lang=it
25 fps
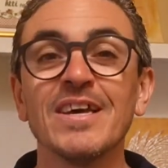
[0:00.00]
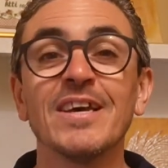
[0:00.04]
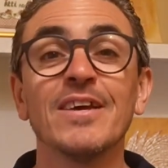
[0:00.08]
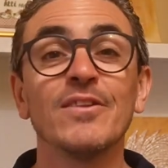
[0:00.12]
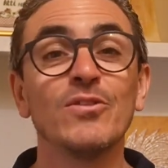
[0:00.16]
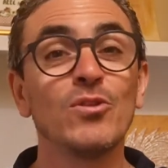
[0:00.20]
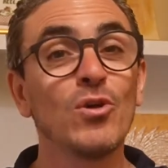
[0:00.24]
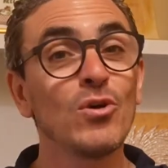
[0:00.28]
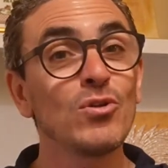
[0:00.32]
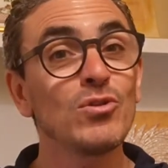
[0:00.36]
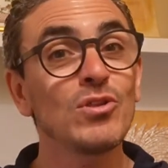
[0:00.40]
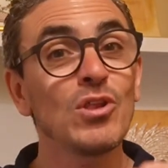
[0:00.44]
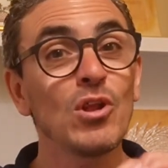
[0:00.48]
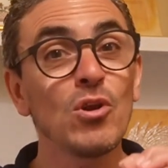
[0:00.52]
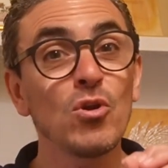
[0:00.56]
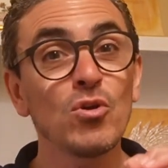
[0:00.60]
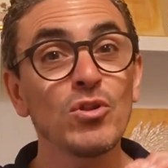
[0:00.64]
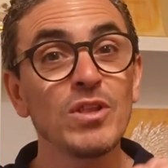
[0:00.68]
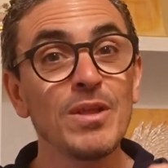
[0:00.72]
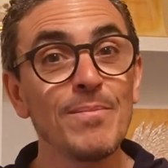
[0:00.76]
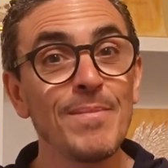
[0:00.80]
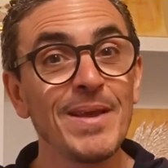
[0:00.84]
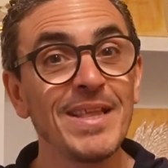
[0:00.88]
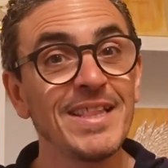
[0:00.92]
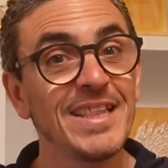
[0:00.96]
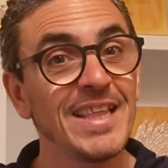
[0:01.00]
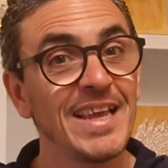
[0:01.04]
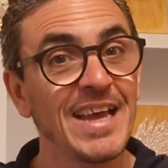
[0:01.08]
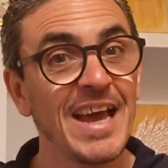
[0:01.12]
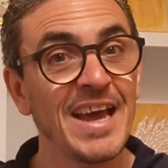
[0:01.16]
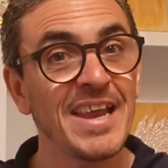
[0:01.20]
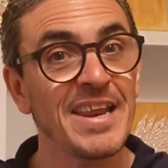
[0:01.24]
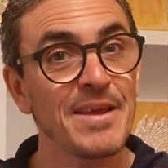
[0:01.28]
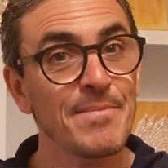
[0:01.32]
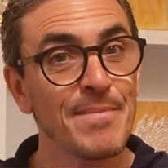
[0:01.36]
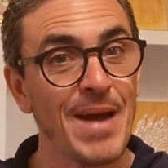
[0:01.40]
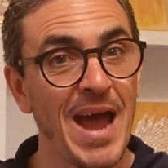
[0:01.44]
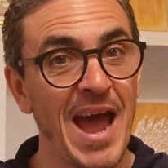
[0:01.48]
Non te lo
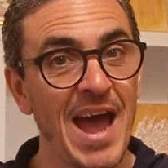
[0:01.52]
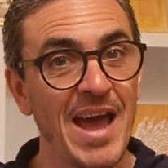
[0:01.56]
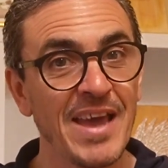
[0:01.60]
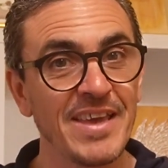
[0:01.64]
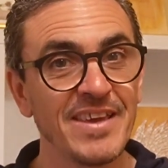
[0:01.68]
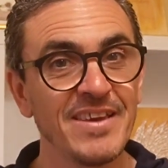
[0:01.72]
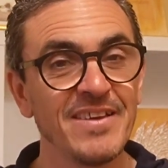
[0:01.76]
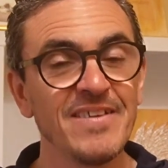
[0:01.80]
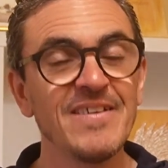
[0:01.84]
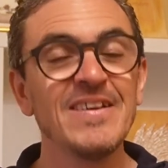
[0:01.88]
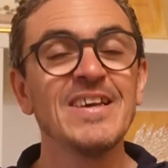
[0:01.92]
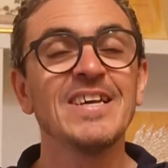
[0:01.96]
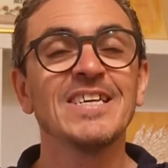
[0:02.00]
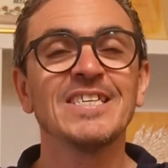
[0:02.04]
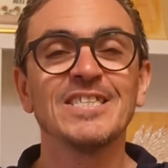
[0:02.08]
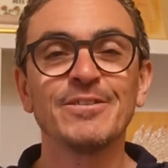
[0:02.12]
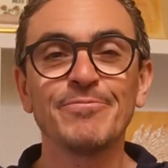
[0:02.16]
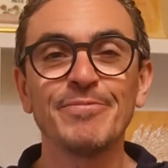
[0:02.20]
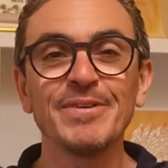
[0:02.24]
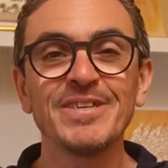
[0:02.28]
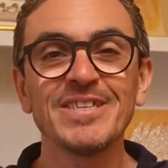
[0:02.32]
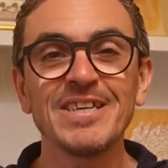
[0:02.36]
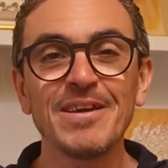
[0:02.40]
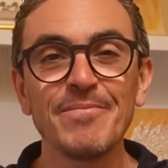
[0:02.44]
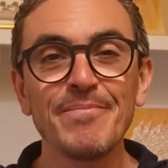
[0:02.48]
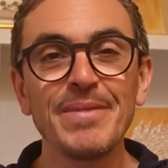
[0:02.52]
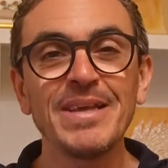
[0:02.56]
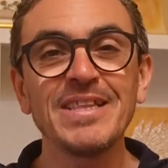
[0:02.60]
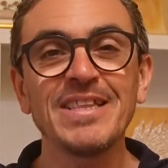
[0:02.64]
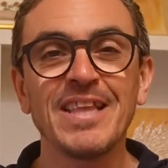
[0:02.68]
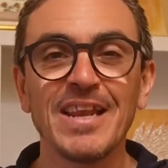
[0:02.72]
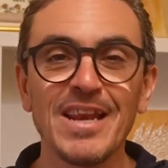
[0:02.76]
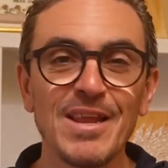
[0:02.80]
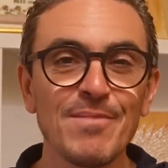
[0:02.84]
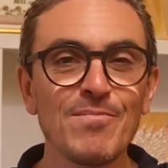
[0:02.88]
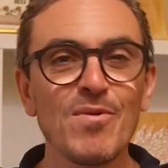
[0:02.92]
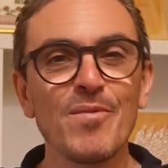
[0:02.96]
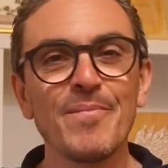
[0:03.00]
dimenticare mai, specialmente
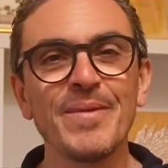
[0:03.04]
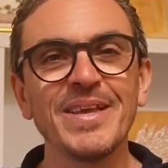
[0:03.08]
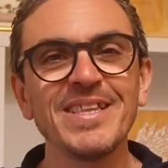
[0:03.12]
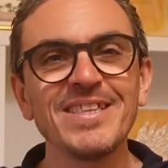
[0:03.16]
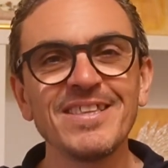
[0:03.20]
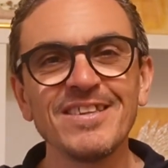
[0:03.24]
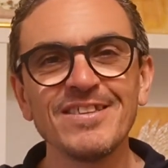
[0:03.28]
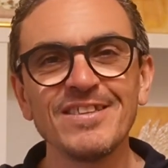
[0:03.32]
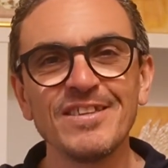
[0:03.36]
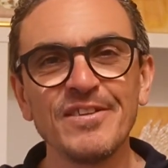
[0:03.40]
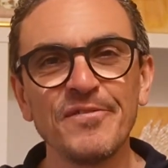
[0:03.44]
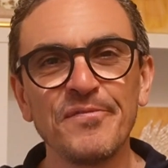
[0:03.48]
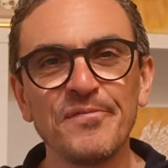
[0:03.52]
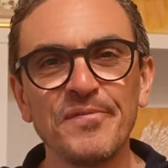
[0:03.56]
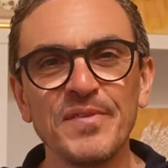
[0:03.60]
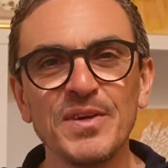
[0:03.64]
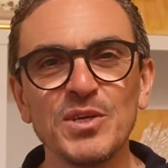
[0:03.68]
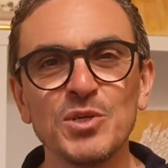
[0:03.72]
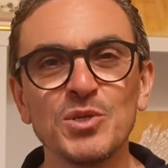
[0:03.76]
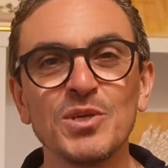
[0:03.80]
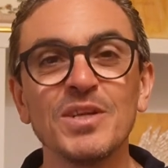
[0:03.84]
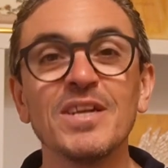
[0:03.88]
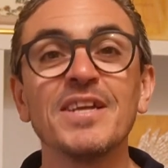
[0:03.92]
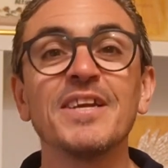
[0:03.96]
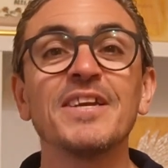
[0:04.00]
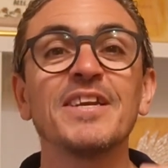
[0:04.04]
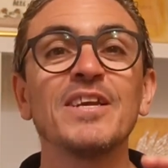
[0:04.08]
nei momenti difficili.